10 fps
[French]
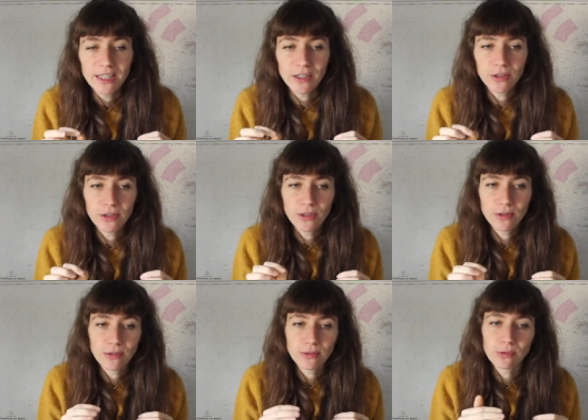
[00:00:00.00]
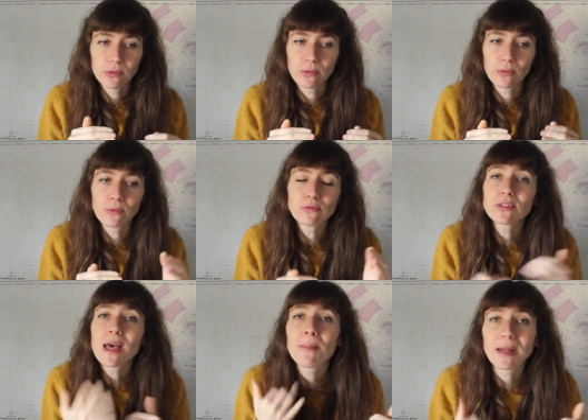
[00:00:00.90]
Euh, on,
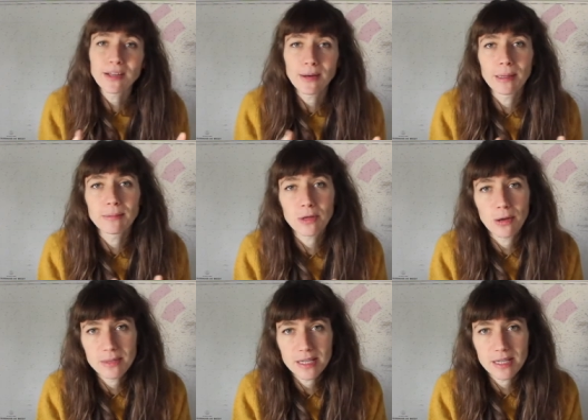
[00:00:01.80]
vous appelle quand même comme